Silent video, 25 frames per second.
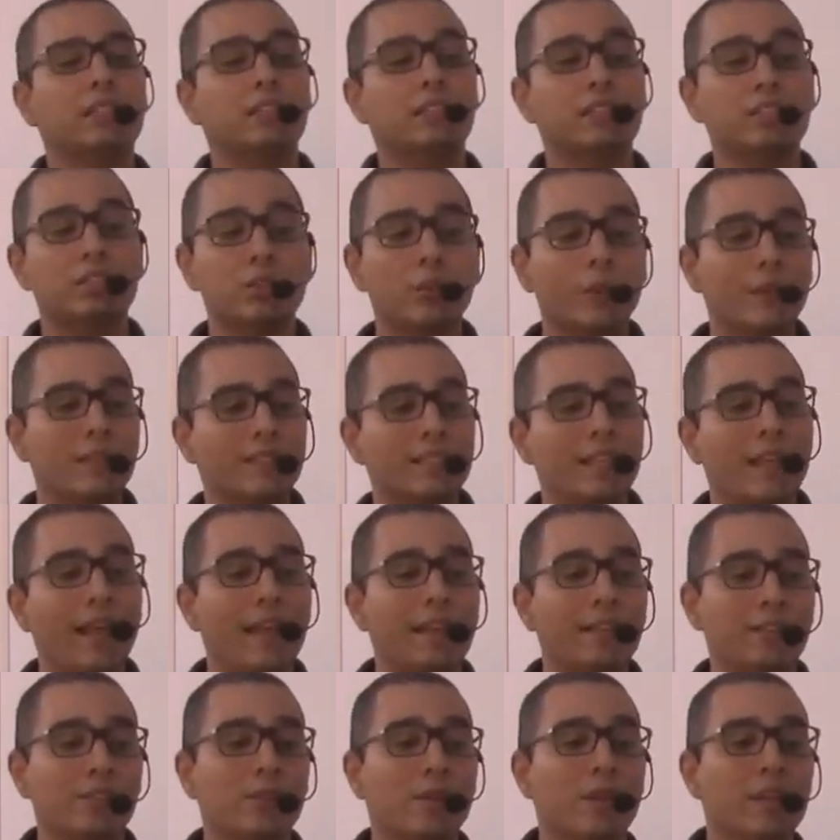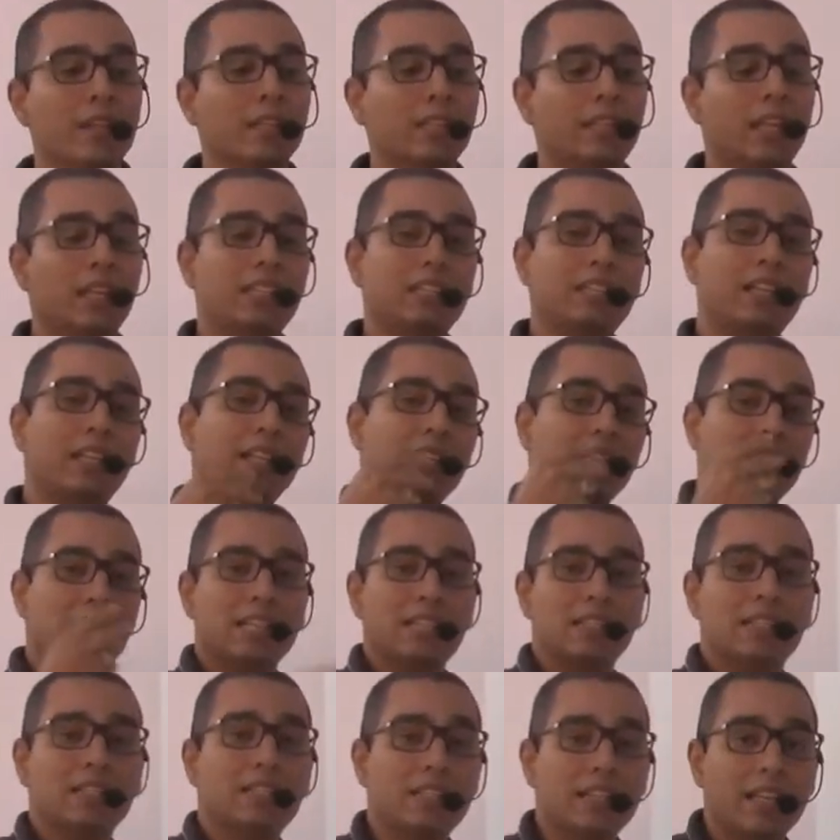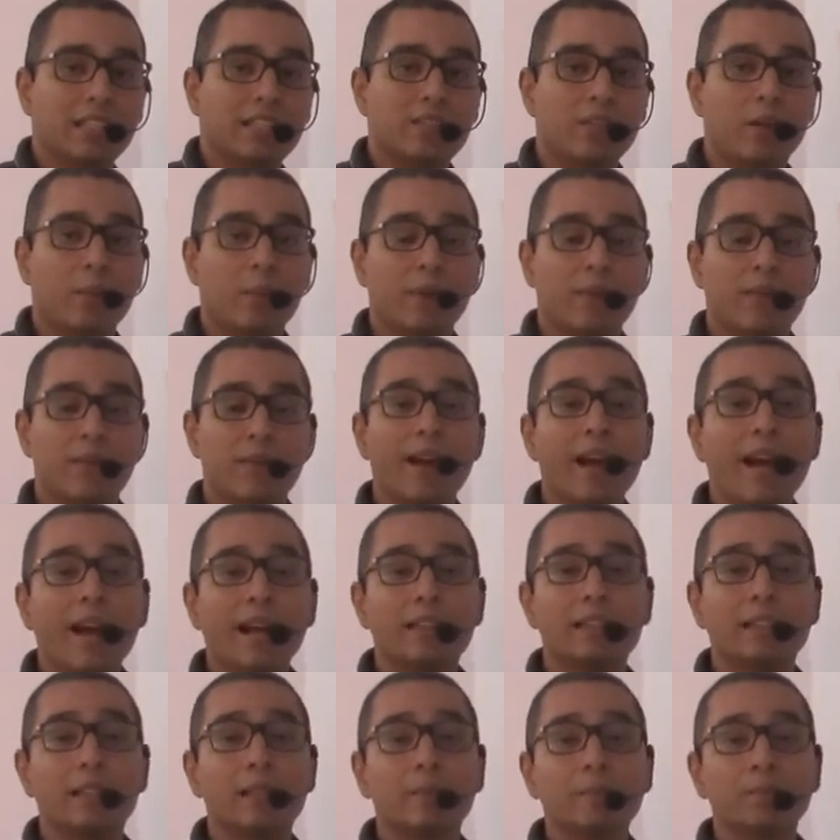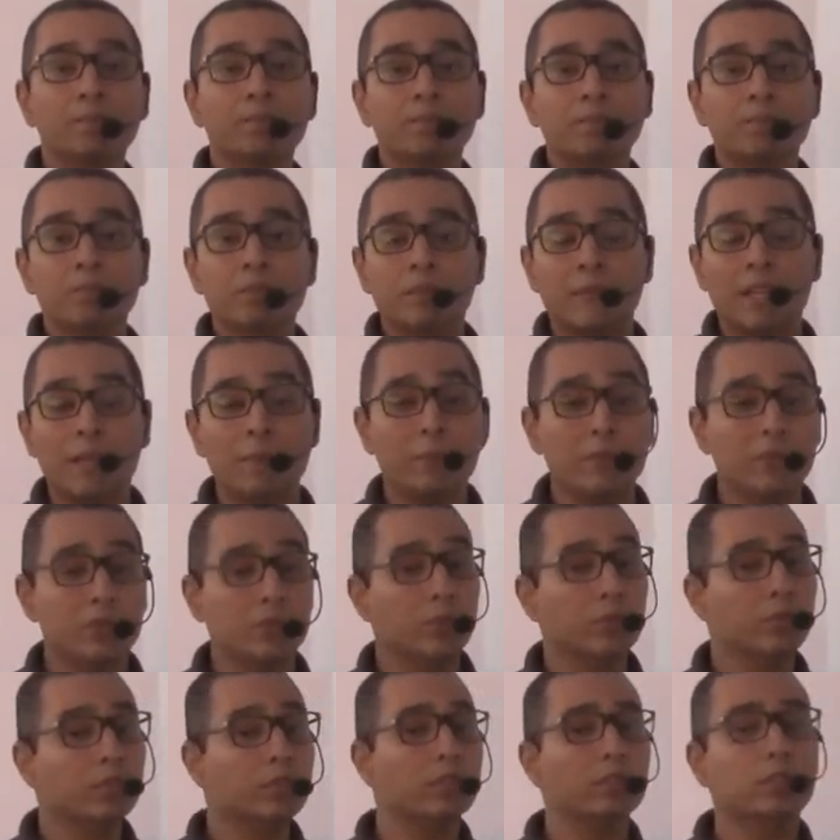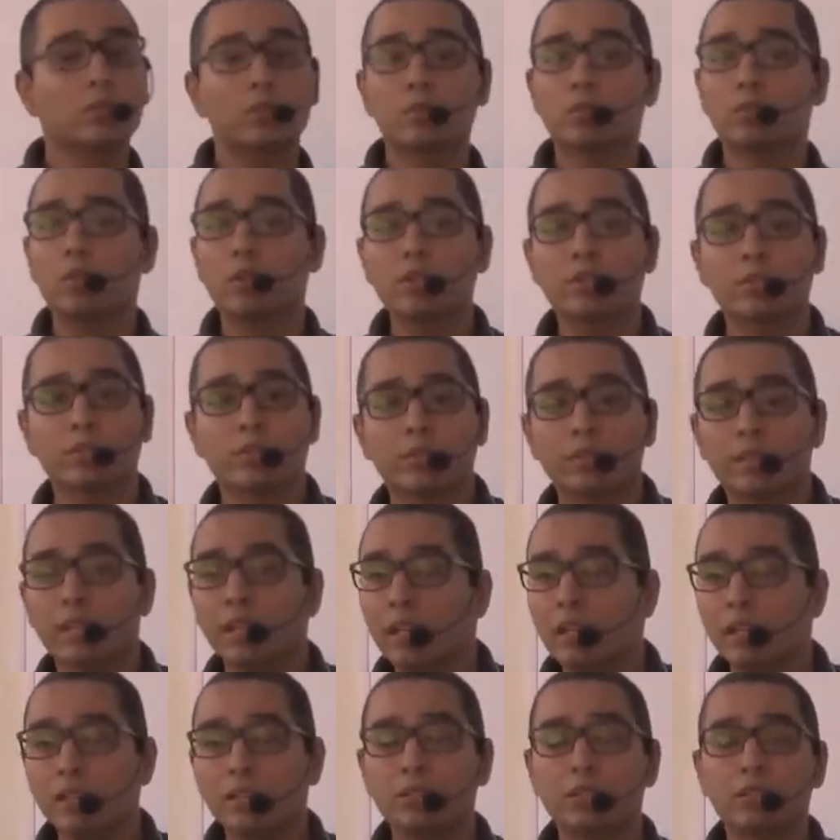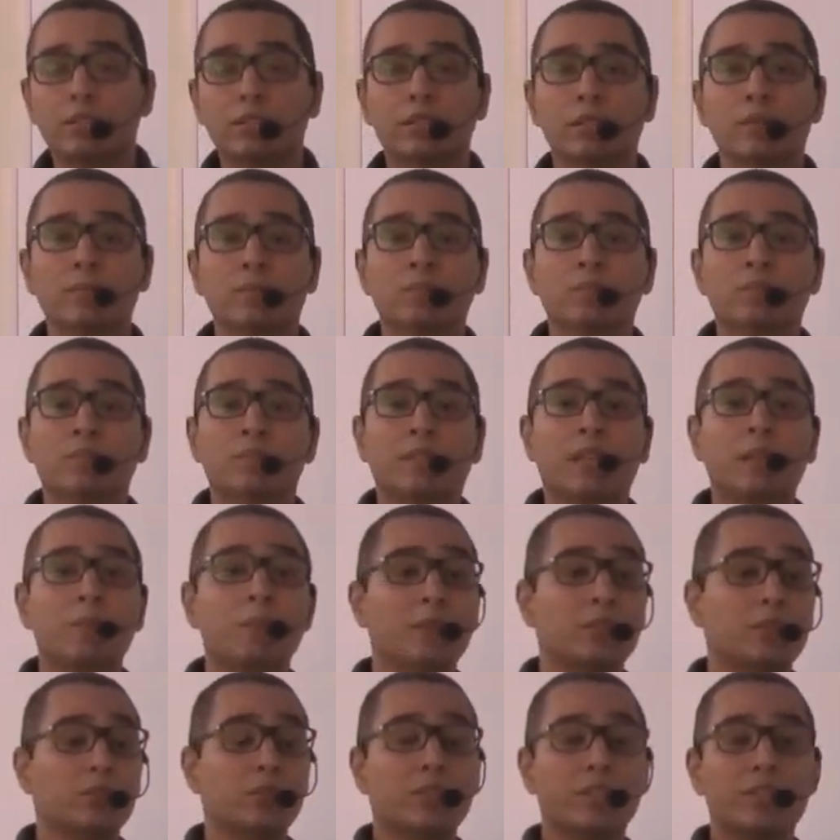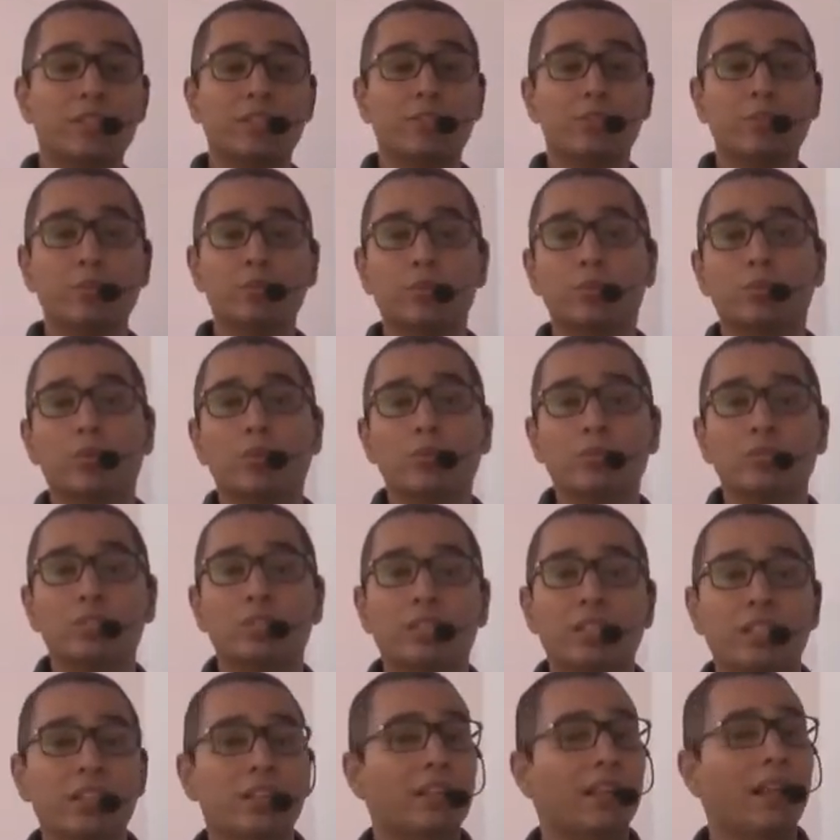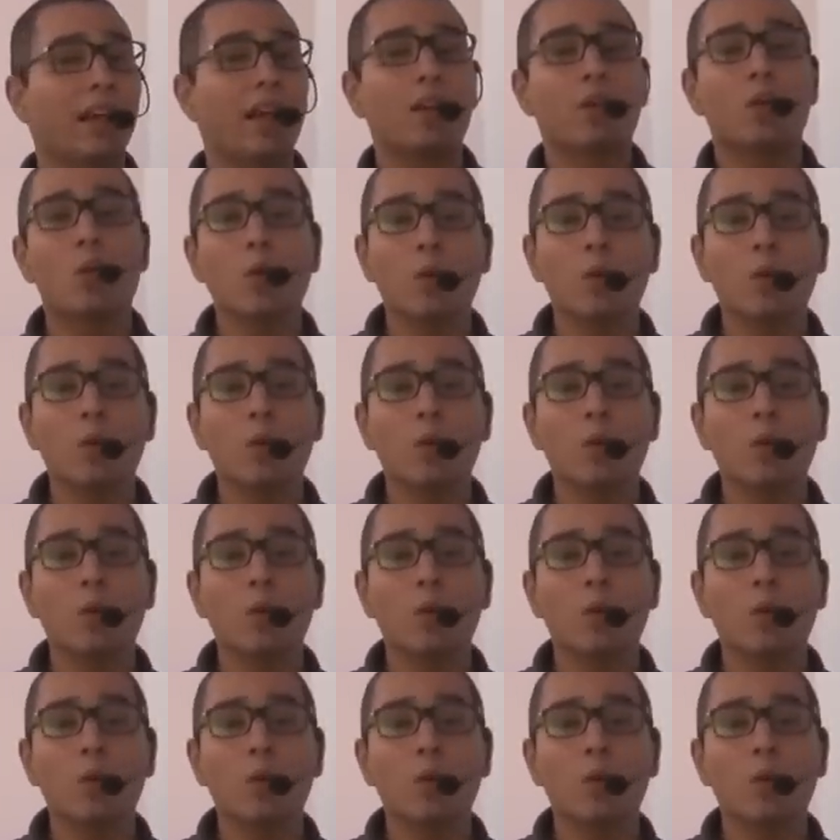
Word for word: gente do Exército, tem gente da inicia iniciativa privada, tem pessoas que são só estudantes, tem pessoas que juntou um dinheiro e largou